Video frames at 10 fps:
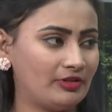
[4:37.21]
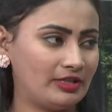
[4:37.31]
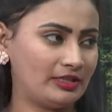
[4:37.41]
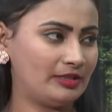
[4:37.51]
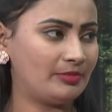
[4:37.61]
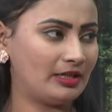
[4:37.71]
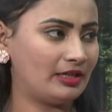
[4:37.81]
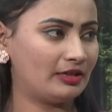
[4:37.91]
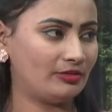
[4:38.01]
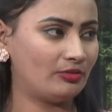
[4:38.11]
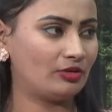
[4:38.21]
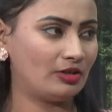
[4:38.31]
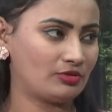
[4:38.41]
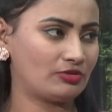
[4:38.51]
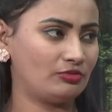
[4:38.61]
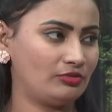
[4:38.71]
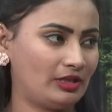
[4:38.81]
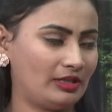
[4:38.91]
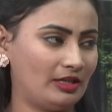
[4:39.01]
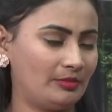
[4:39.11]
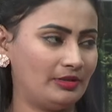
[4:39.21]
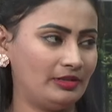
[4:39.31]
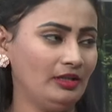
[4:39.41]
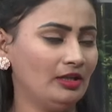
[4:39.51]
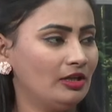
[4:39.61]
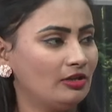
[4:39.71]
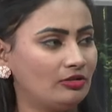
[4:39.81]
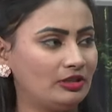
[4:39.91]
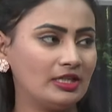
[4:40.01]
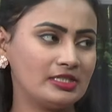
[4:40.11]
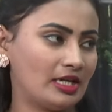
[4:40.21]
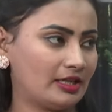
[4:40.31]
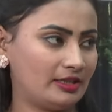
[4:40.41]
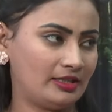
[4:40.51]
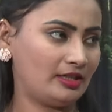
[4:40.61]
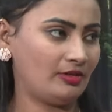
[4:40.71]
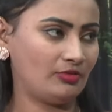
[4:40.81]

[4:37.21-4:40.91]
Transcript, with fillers: వడదెబ్బ లాంటివి కూడా వస్తూ ఉంటాయి కాబట్టి కొద్దిగా జాగ్రత్తగా